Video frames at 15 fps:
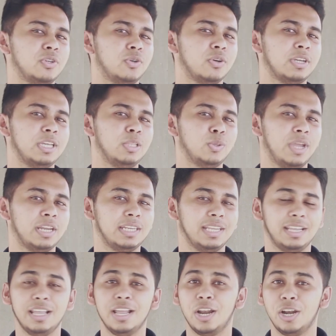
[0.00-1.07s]
জন্য কিন্তু
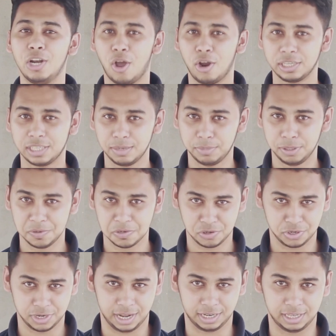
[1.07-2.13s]
একটি লং টার্ম
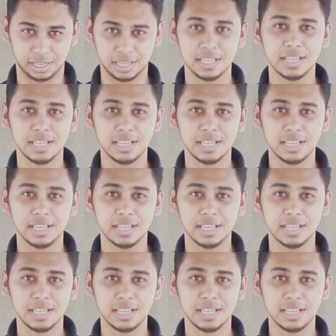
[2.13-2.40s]
প্রিপারেশন রাখে